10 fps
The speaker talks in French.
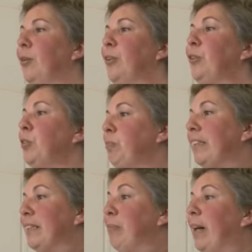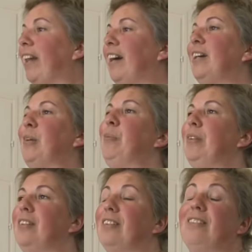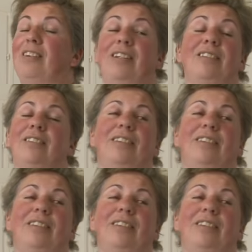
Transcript: On est toutes passées par là et puis euh, voilà. On y